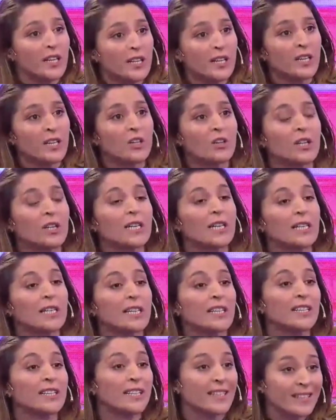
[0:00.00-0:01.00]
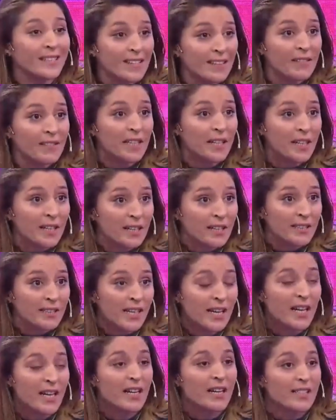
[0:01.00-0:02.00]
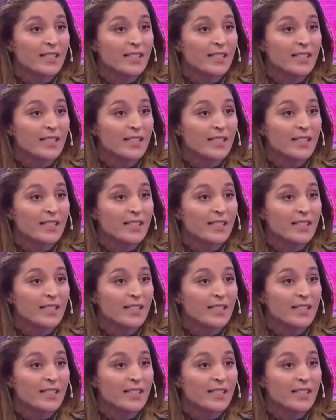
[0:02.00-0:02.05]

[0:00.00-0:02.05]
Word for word: Y quiero recalcarte que este viernes, mm.